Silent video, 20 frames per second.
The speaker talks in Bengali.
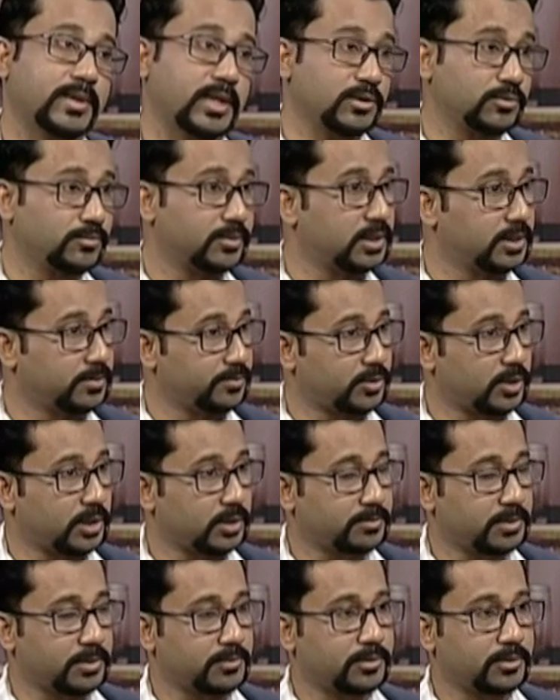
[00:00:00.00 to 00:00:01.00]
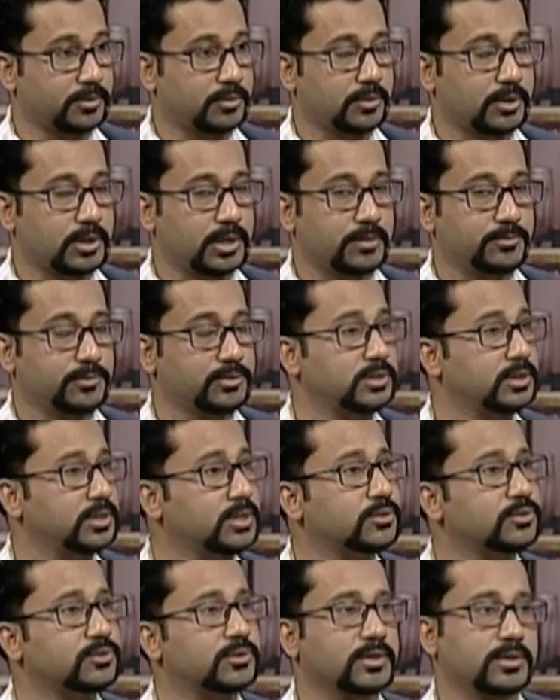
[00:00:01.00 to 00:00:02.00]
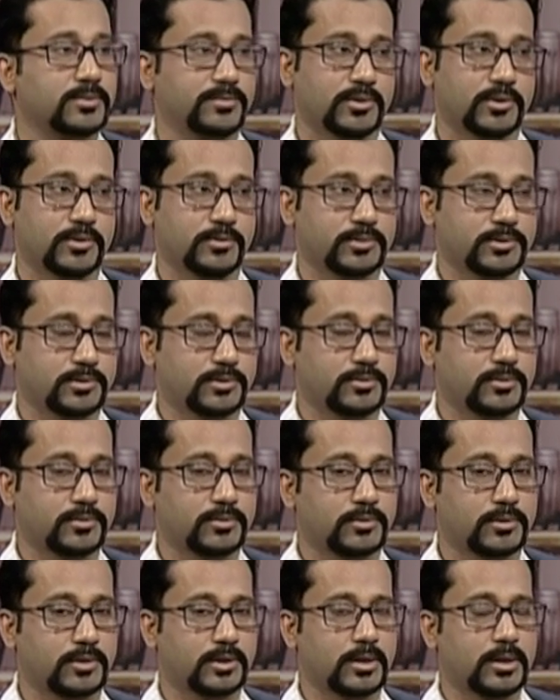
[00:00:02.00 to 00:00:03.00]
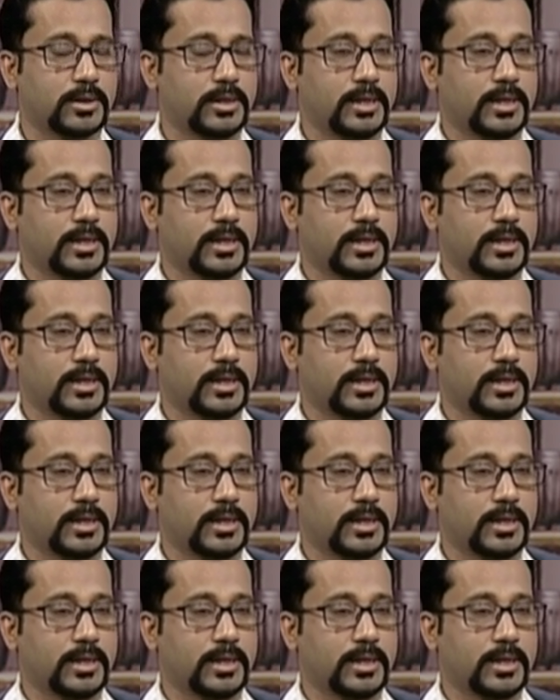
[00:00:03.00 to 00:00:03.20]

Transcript: ভালো মানের প্রোডাক্ট ব্যবহার করা এবং চিকিৎসকের পরামর্শ গ্রহণ করা